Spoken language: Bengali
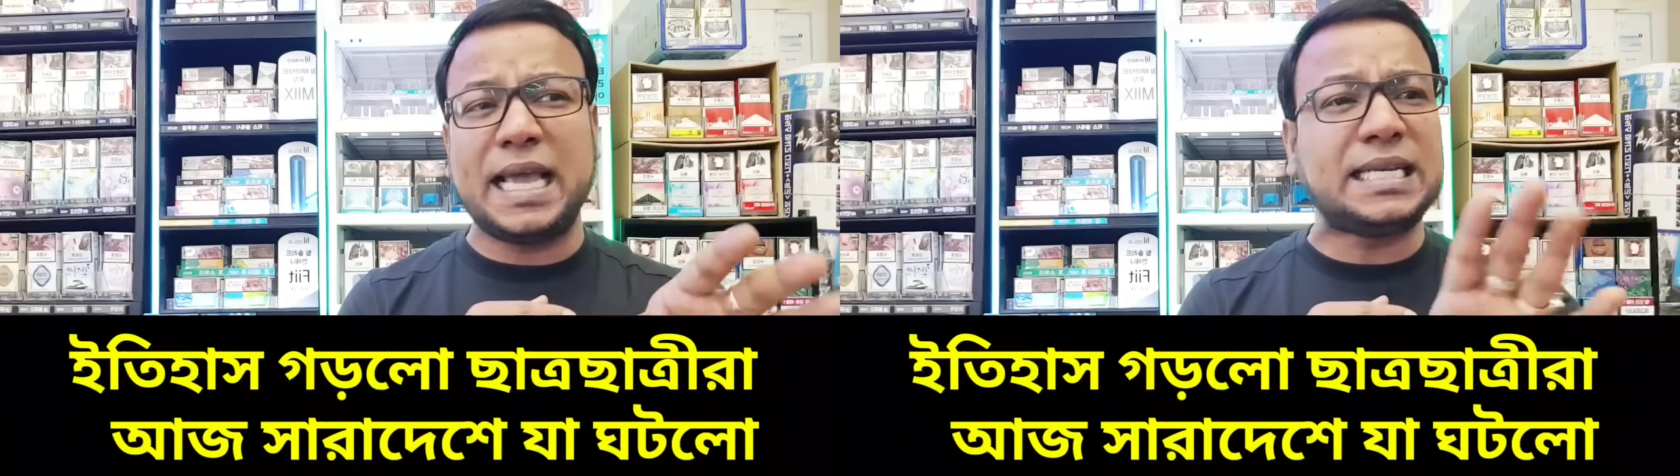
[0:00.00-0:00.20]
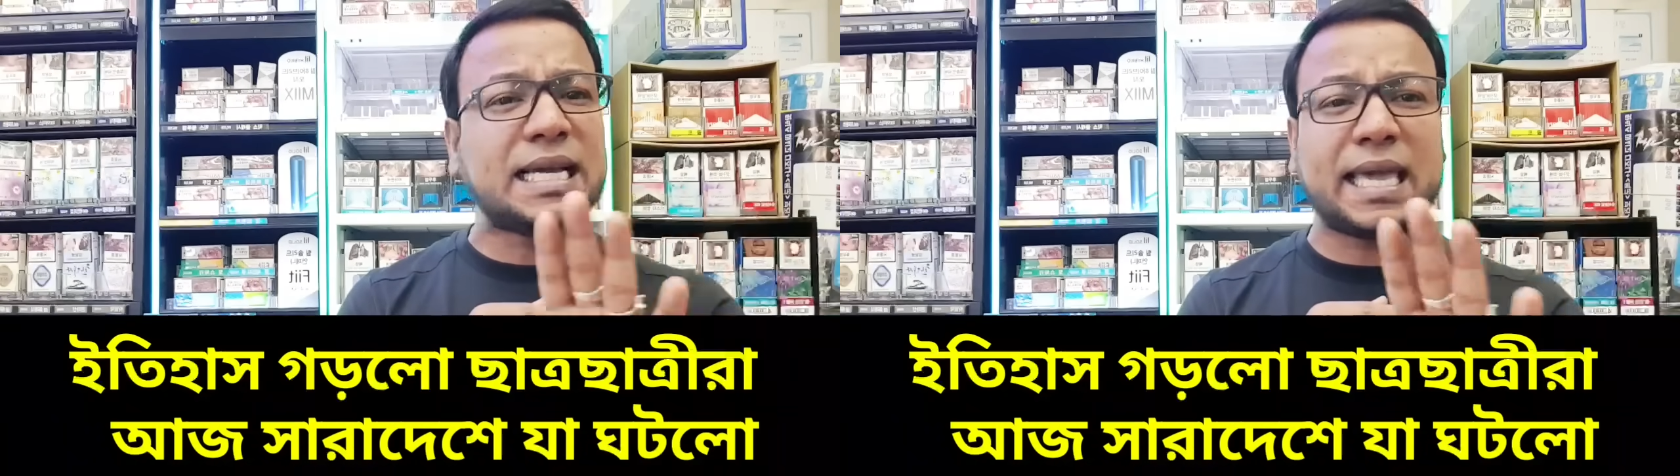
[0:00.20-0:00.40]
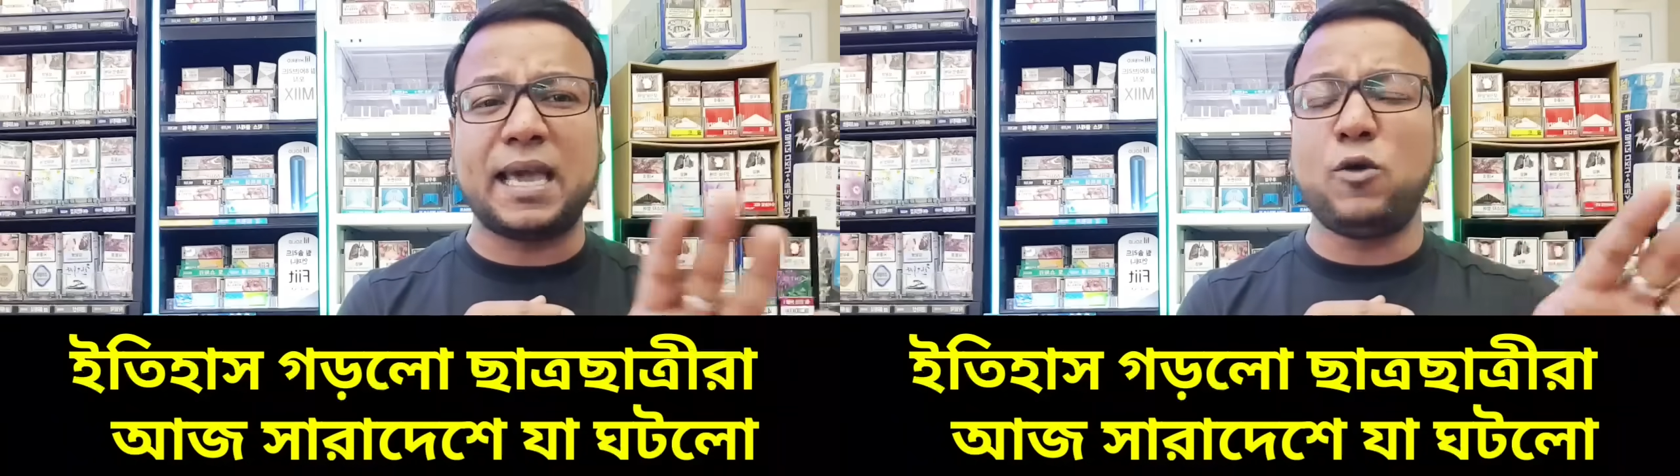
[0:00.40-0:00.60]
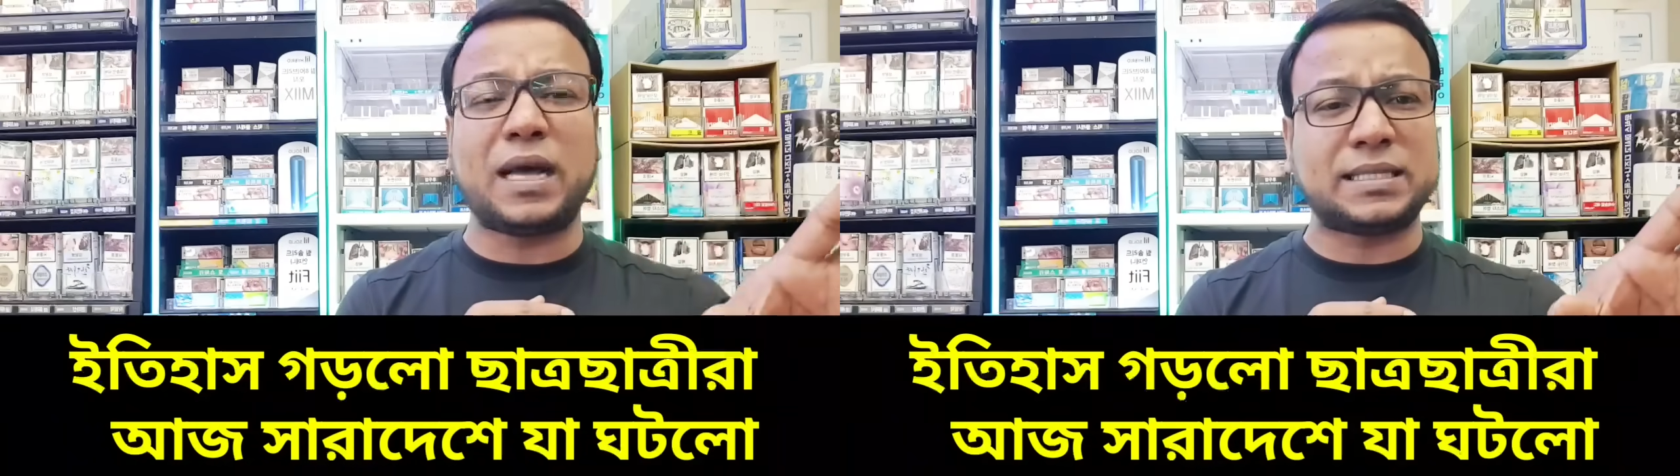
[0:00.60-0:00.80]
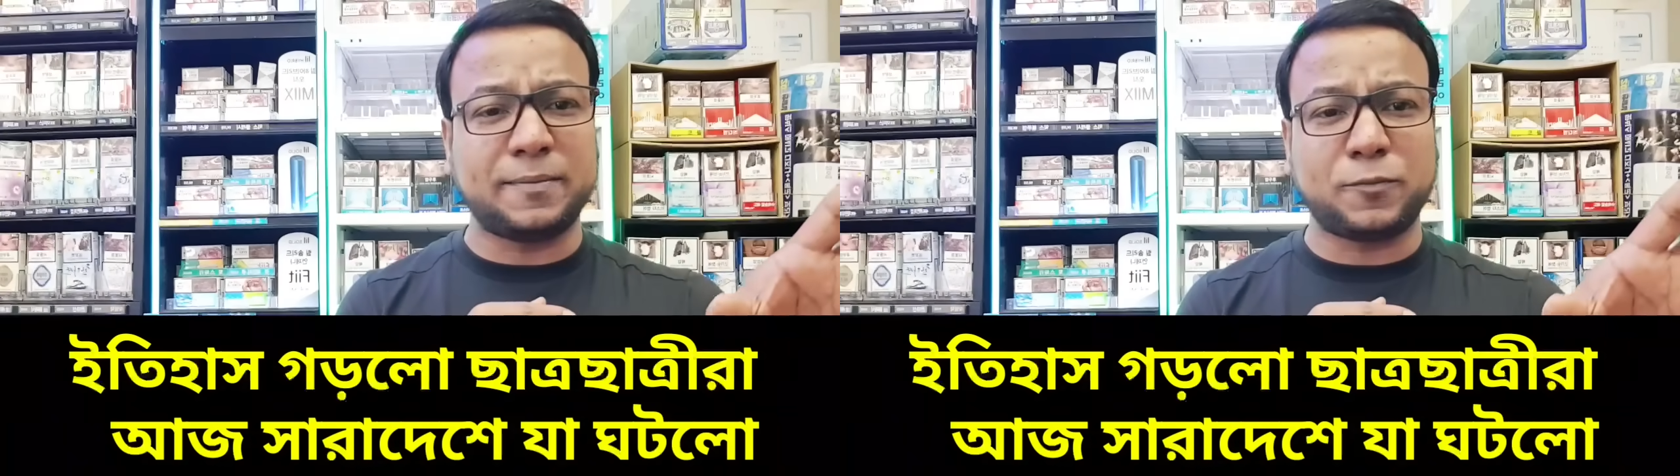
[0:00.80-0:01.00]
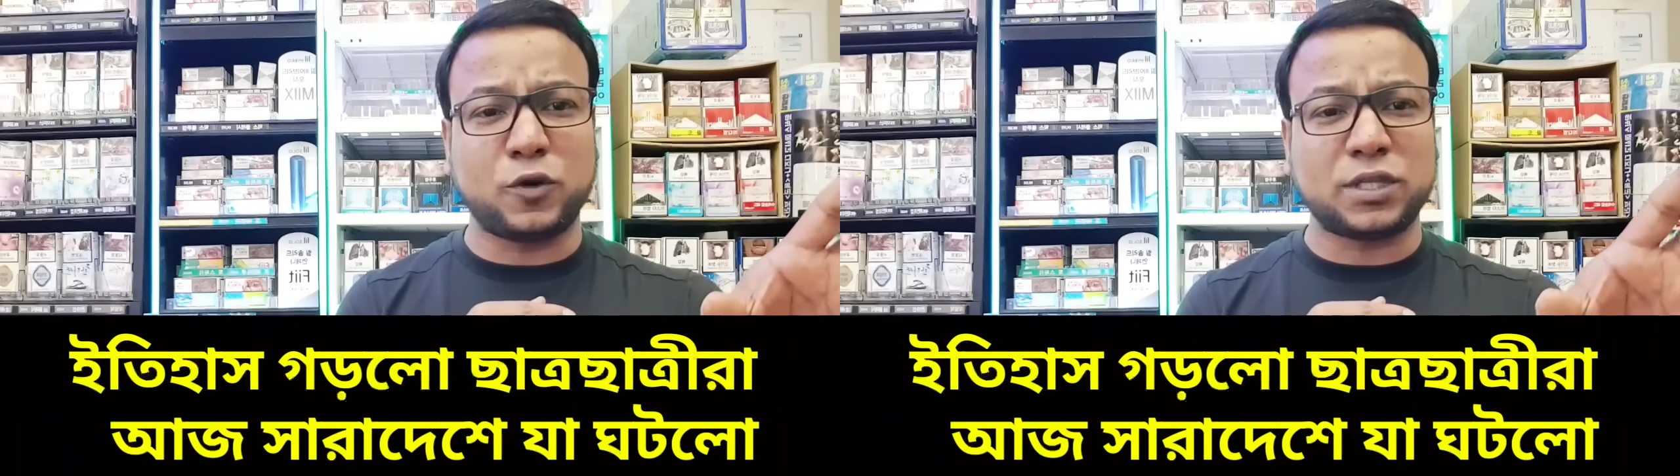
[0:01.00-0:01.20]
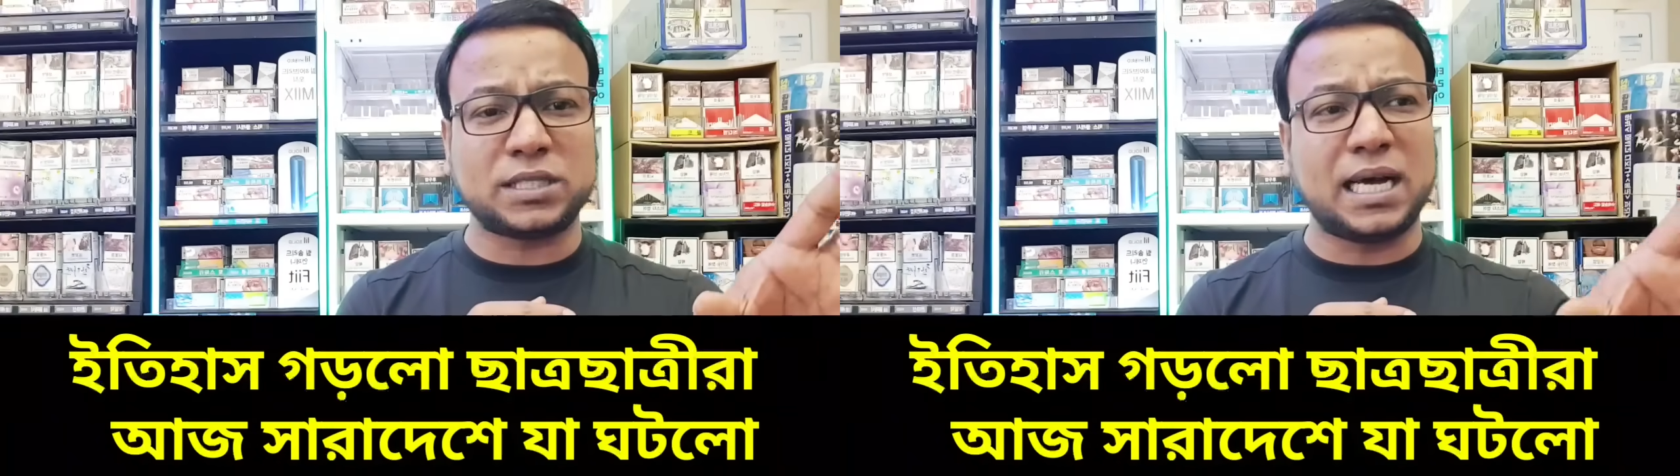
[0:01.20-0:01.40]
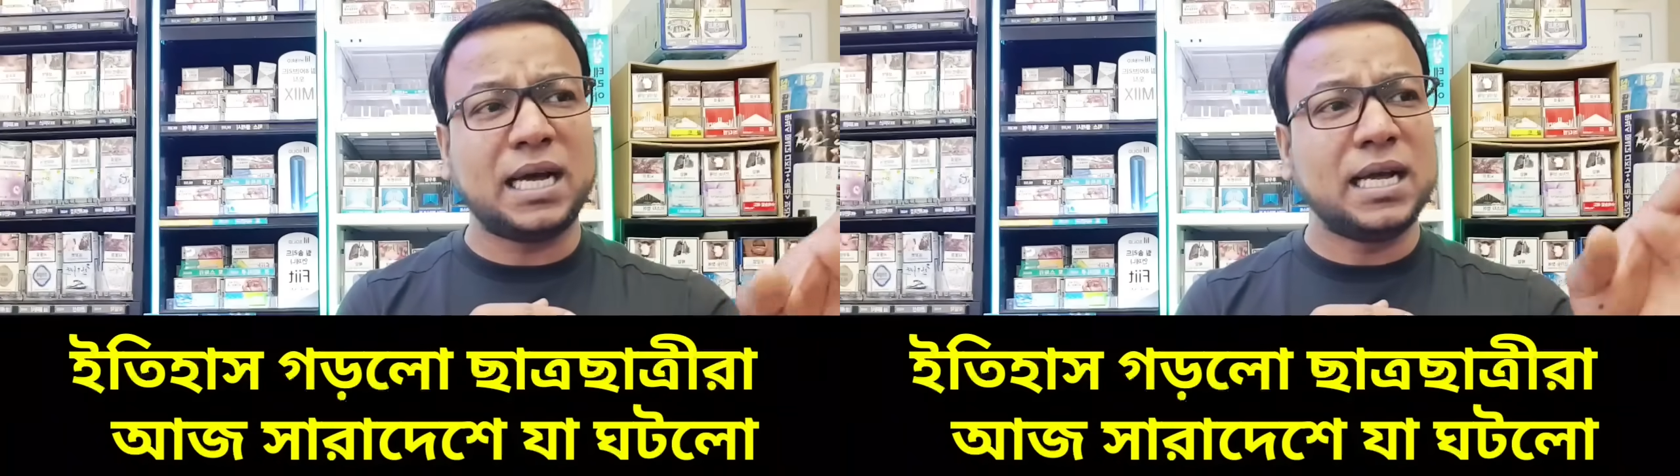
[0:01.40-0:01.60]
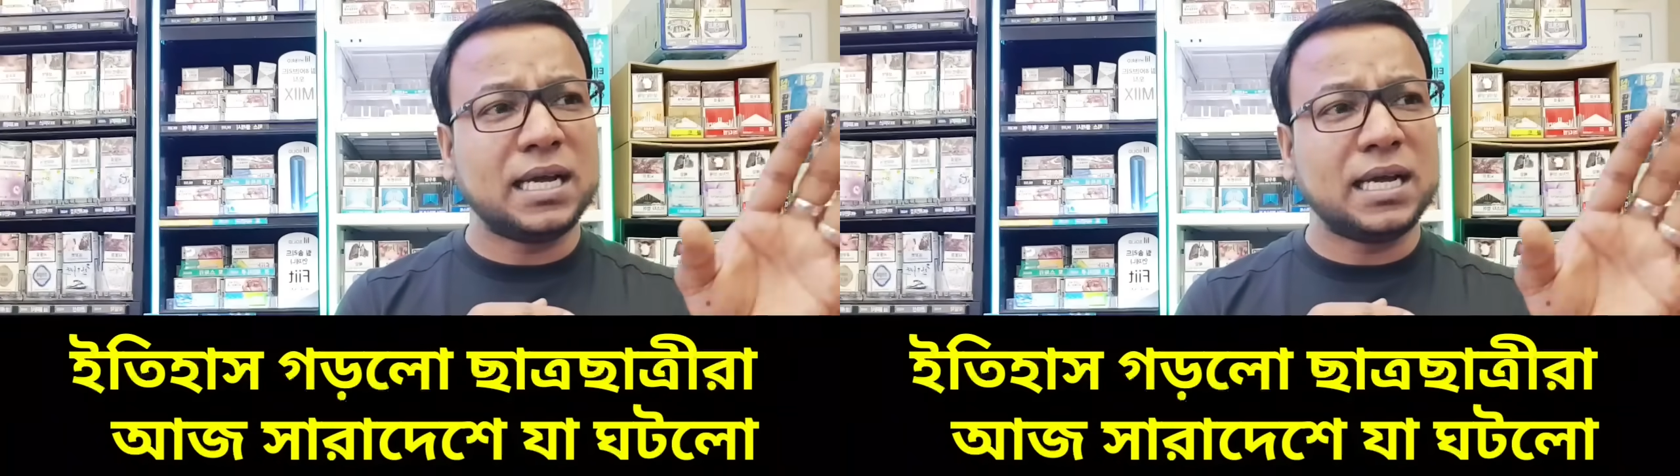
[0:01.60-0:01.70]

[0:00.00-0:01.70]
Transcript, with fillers: এইটা কেউ অ্যাকসেপ্ট করতেছে না